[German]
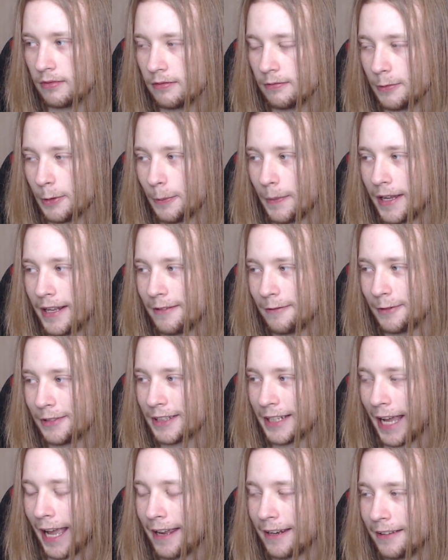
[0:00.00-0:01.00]
Oh Moment, muss
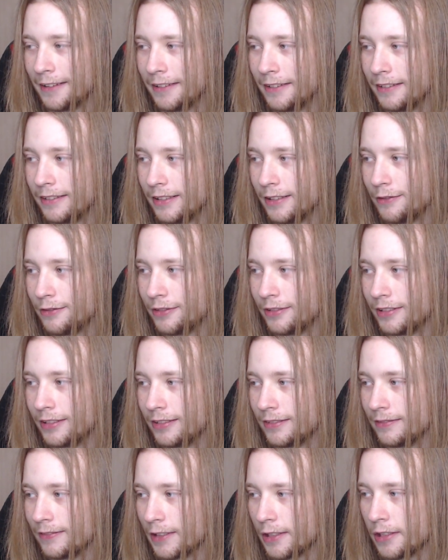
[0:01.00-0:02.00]
ich rechnen.
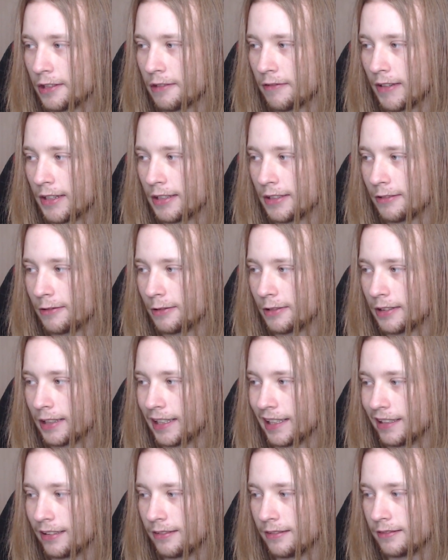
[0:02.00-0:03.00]
Hilfe. Was ist 20 durch
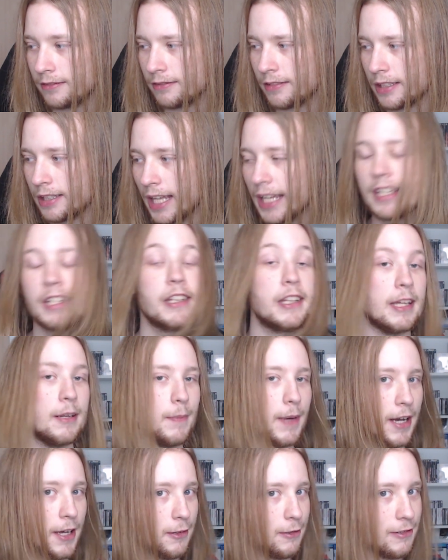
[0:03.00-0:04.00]
3? 16
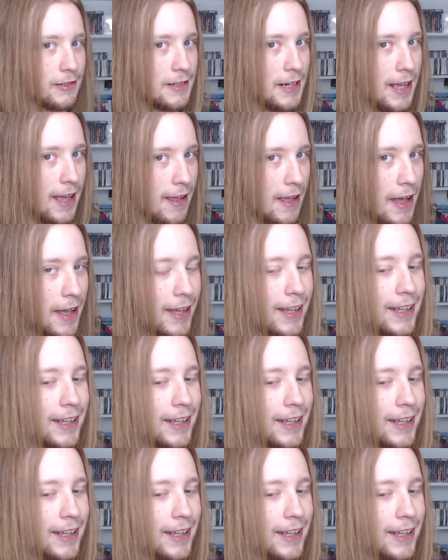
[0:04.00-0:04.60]
mal so schnell.